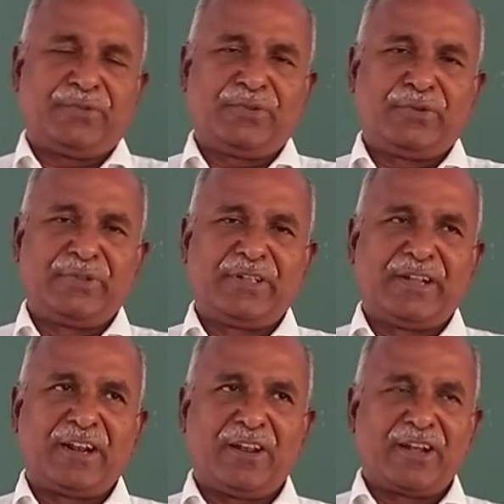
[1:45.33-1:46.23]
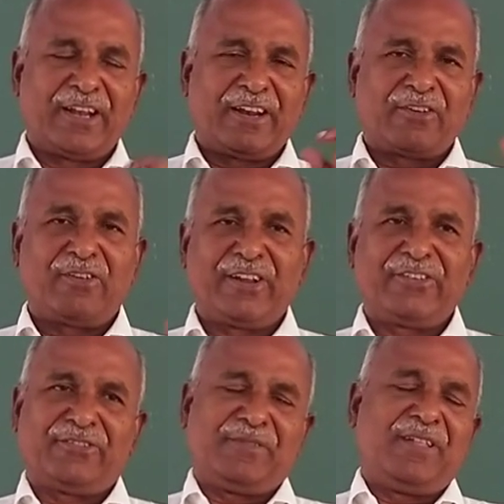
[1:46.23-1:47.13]
ஸோ இந்த அனலாக்
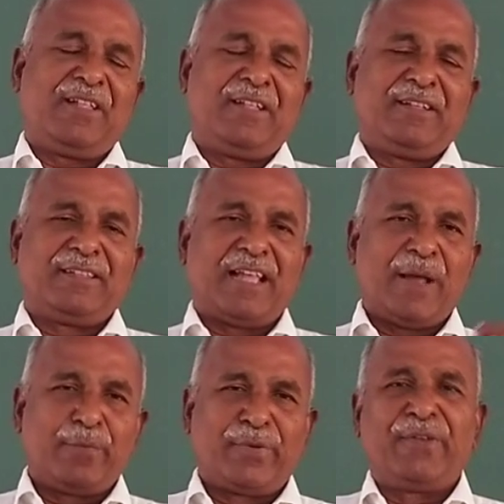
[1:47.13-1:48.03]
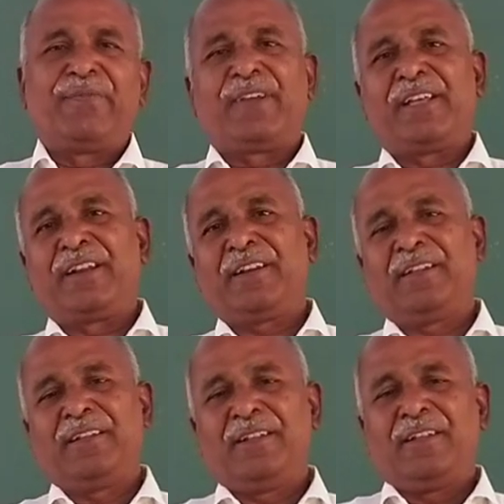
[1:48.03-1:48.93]
எலக்ட்ரானிக்ஸ் இந்த ஆம்ப்ளிஃபையர்
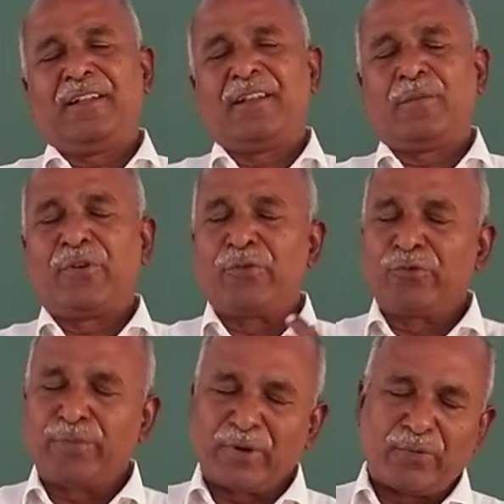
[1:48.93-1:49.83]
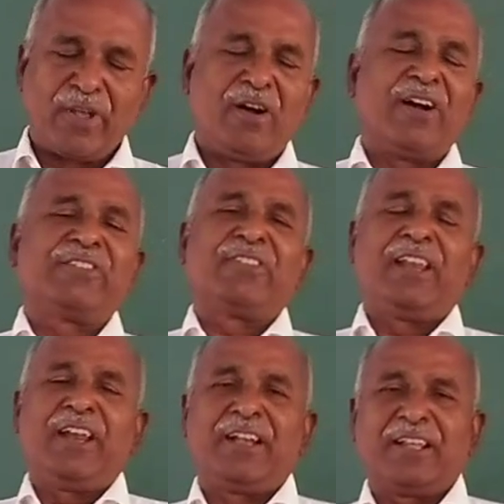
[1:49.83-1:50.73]
நம்ம யூஸ் பண்ணக்கூடிய
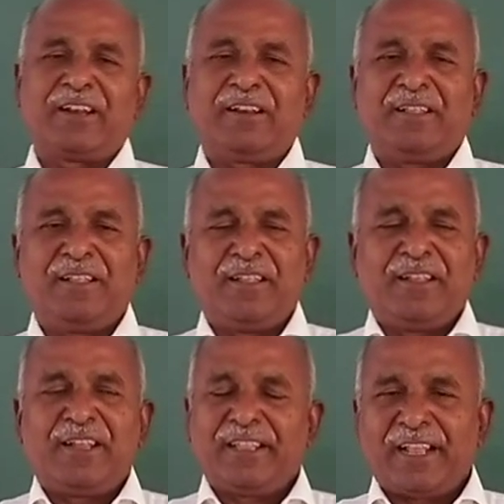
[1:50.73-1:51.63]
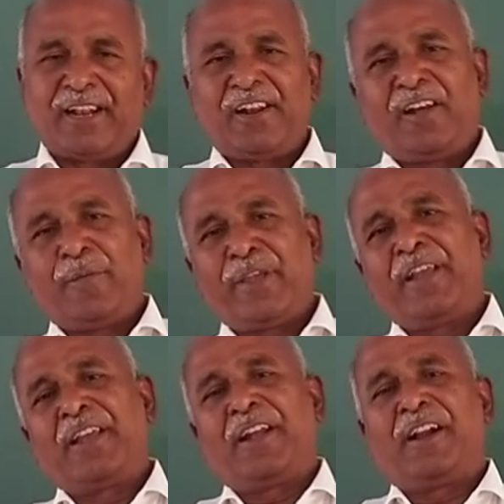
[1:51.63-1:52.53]
ஆசிலேட்டர் இது
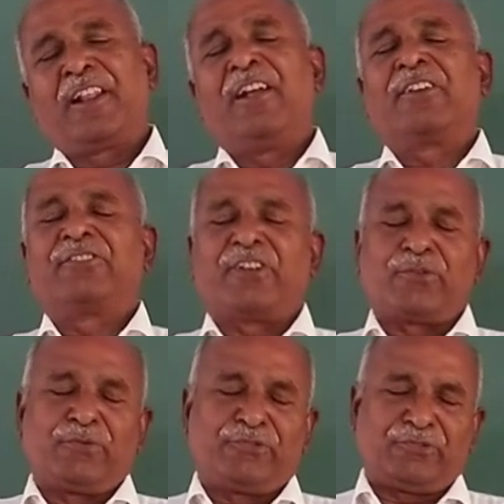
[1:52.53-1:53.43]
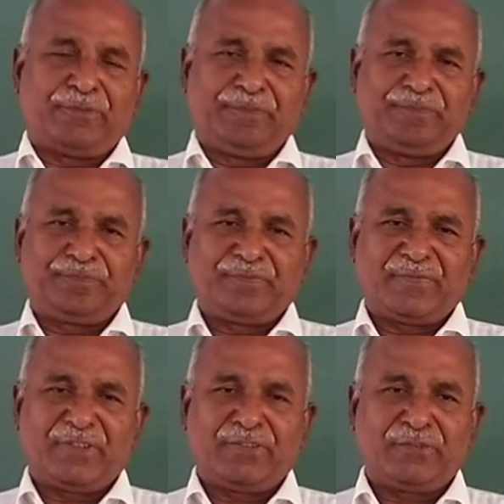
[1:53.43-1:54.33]
எல்லாமே அனலாக் சர்க்கியூட்ஸ்
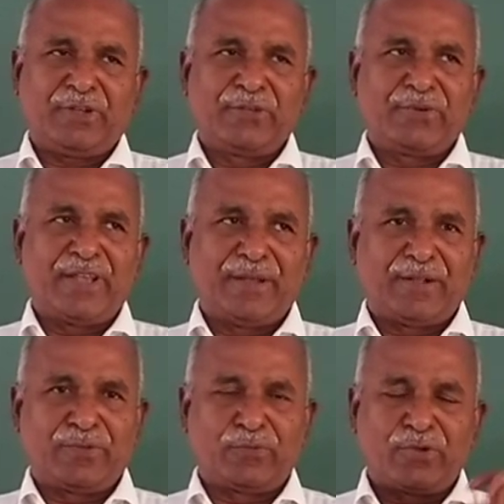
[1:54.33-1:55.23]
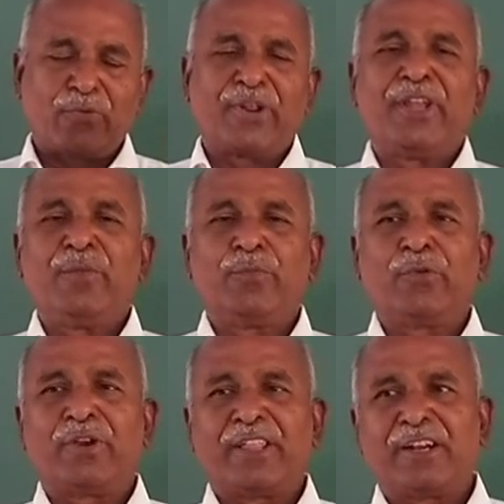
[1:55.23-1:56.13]
ஸோ அதனுடைய கொடுக்கக்கூடிய
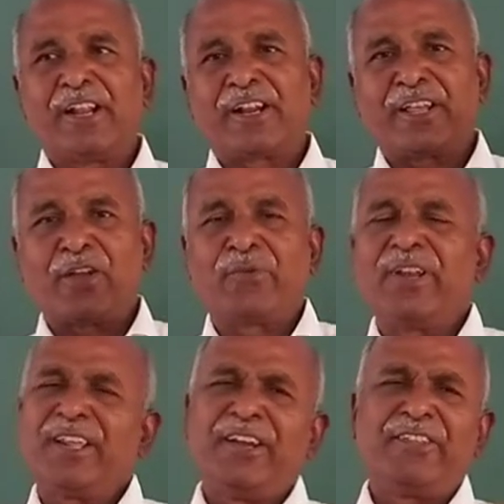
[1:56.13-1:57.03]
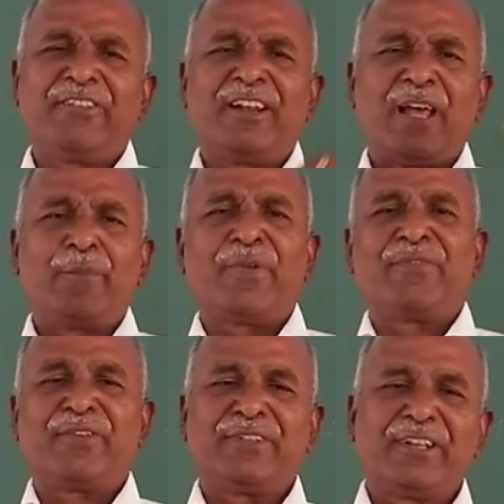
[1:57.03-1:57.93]
இன்புட் அதனால் கிடைக்கக்கூடிய இன்றைக்கி டிஜிட்டல்
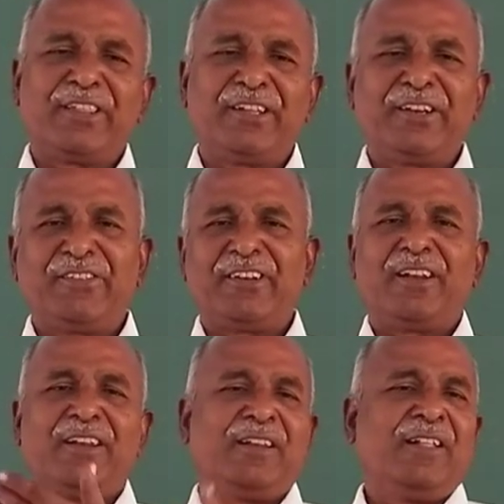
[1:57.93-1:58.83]
ஆம்ப்ளிஃபையர் வந்துடுது டிஜிட்டல்